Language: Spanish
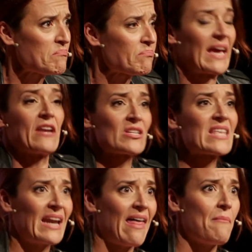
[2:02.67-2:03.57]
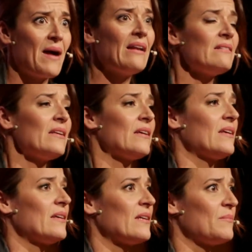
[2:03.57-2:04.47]
que no está nada mal,
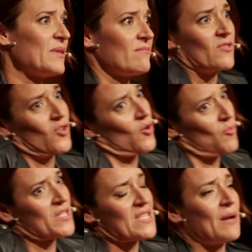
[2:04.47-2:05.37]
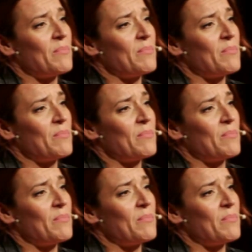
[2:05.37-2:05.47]
eh, viendo cómo está el